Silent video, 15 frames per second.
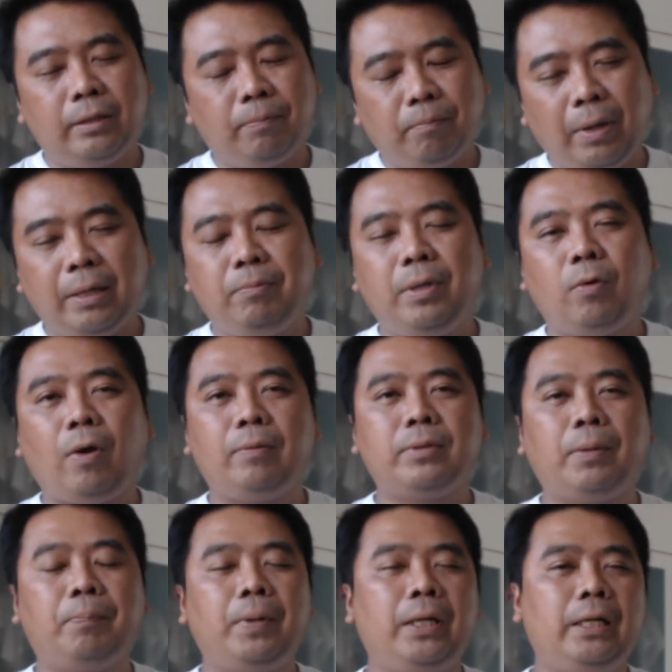ไม่มีความ
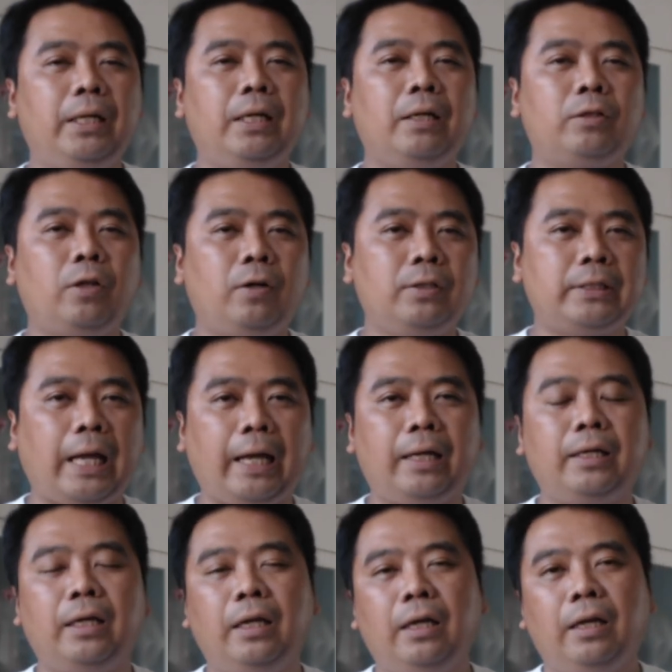จำเป็นที่จะต้องใช้
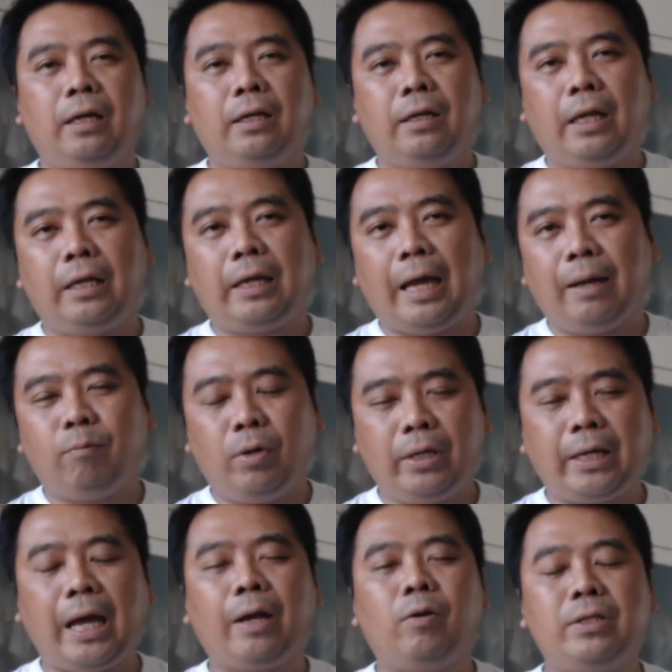ในงานบริ
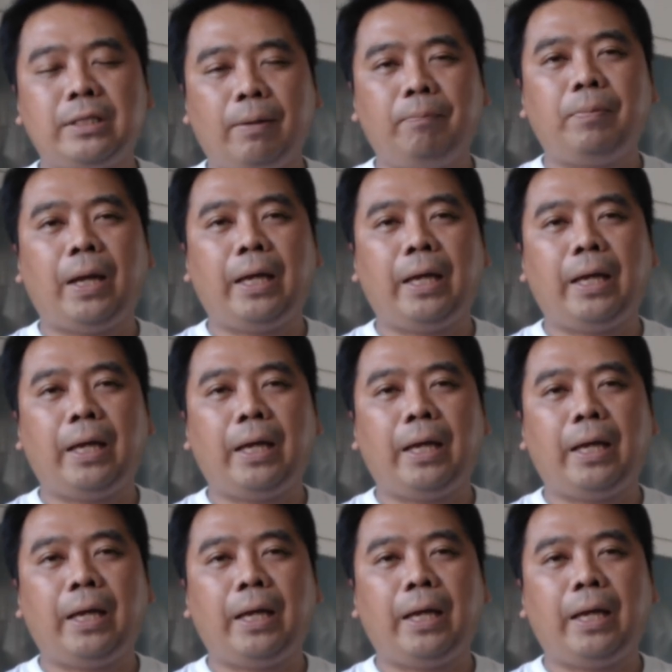การด้วยซ้าไป